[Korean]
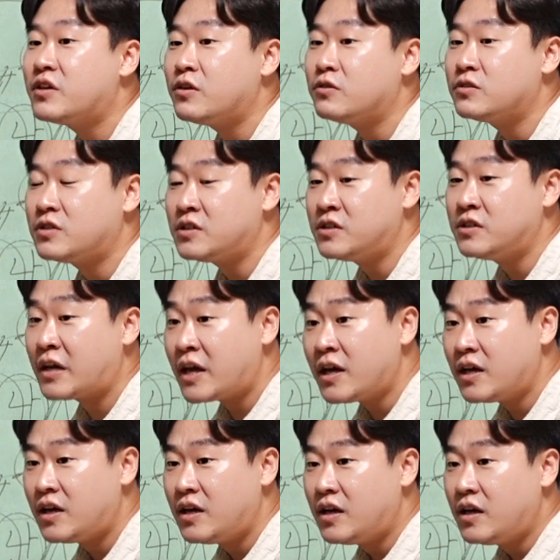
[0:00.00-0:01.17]
세력들의
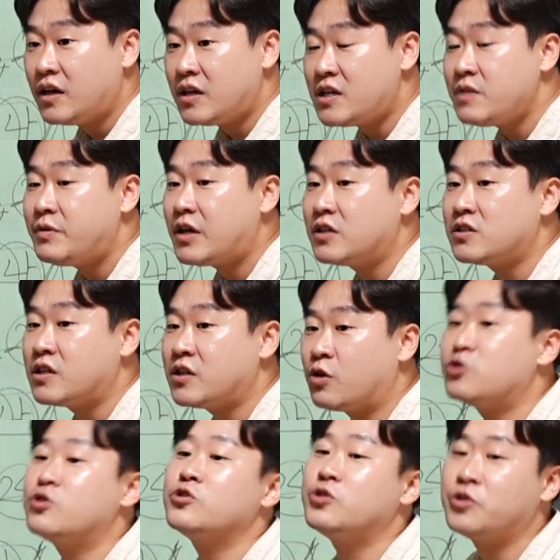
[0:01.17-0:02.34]
힘이 굉장히
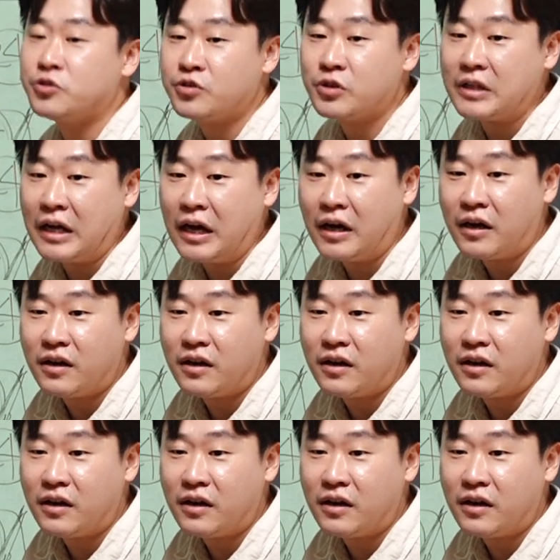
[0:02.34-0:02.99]
결정적이었었다.